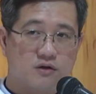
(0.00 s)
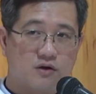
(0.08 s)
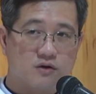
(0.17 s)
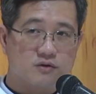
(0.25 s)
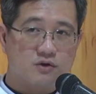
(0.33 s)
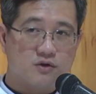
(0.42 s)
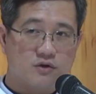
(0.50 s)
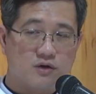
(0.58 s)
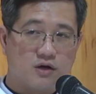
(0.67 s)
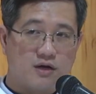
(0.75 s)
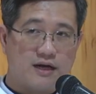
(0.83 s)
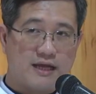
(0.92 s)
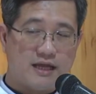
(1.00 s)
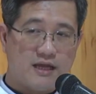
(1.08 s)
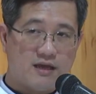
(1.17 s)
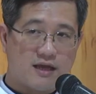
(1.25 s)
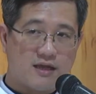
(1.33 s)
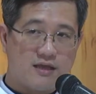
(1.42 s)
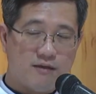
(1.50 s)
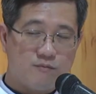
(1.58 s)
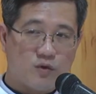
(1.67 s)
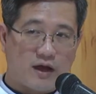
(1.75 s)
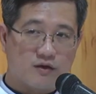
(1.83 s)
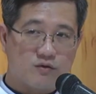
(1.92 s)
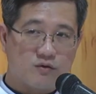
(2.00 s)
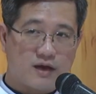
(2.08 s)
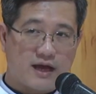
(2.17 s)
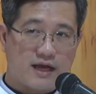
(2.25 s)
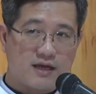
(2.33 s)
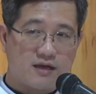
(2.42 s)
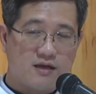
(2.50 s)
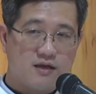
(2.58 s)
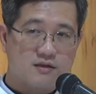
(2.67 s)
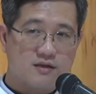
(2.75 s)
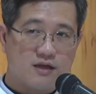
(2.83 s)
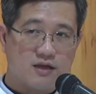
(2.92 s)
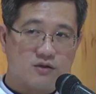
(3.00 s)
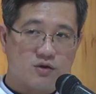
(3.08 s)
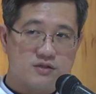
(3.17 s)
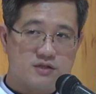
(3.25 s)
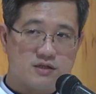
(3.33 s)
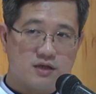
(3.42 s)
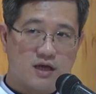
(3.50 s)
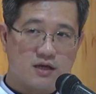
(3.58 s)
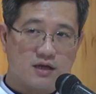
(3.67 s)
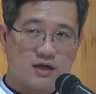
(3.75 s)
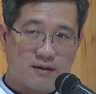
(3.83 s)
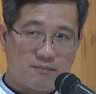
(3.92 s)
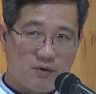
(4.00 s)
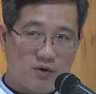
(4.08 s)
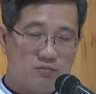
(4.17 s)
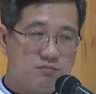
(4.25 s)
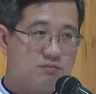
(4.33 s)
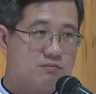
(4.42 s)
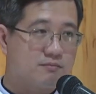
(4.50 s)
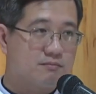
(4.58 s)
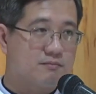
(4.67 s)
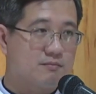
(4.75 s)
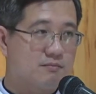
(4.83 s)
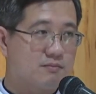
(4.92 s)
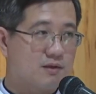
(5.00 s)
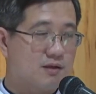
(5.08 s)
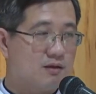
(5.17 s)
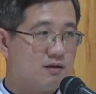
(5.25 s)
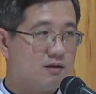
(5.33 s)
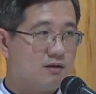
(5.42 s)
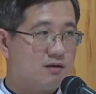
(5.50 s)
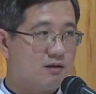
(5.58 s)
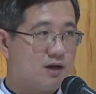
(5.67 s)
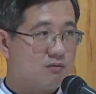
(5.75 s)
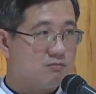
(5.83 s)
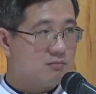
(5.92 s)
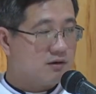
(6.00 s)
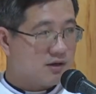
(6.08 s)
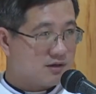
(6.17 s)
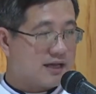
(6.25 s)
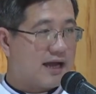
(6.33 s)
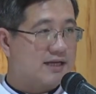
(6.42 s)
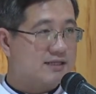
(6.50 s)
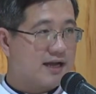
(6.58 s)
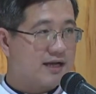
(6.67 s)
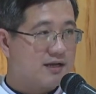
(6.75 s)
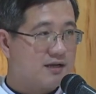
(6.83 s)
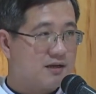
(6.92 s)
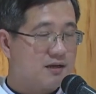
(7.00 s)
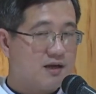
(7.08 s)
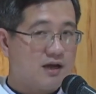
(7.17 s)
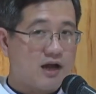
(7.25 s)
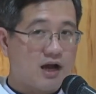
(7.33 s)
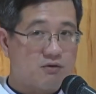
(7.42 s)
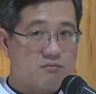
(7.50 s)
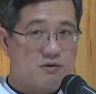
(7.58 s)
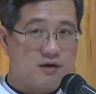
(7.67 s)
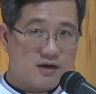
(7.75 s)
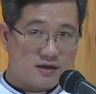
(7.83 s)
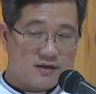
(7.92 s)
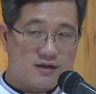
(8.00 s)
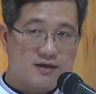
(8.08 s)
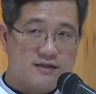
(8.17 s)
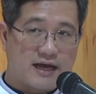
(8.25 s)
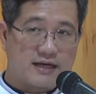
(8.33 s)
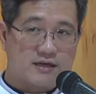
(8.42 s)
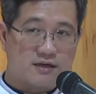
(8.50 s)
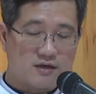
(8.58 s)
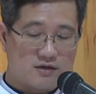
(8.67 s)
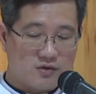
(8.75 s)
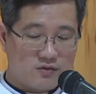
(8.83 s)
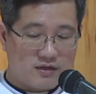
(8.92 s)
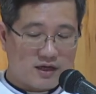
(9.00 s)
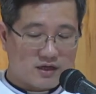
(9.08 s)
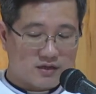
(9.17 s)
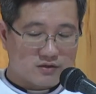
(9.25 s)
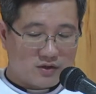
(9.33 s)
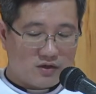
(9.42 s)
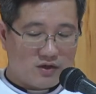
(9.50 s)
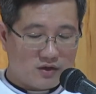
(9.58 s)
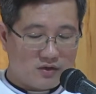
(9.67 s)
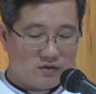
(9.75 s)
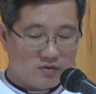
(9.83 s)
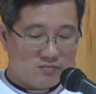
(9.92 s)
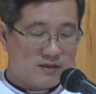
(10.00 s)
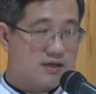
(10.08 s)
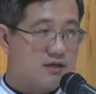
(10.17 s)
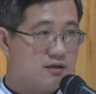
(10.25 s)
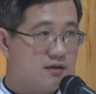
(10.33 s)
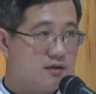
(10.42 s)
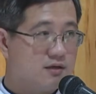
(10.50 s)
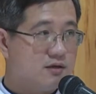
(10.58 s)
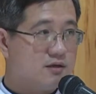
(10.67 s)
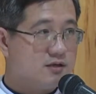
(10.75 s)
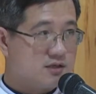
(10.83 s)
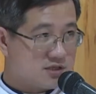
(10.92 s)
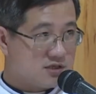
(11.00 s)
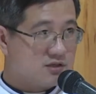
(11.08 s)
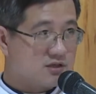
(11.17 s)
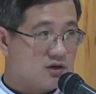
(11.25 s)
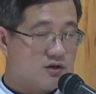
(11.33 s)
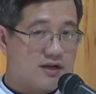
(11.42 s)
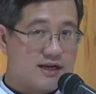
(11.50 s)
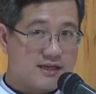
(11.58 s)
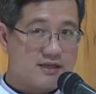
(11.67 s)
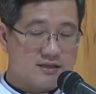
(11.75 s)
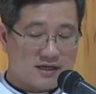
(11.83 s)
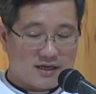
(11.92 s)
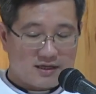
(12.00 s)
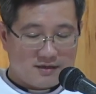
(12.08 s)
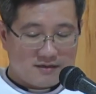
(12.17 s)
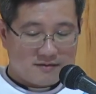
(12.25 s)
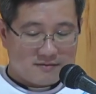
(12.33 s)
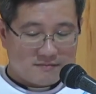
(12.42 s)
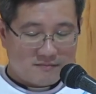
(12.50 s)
Còn tôi có lấy hay chiếm đoạt của ai thì tôi xin đền gấp bốn. Ông rất thẳng thắn, ông rất chân thành, thú nhận tội lỗi của mình. Xưng tội là như thế.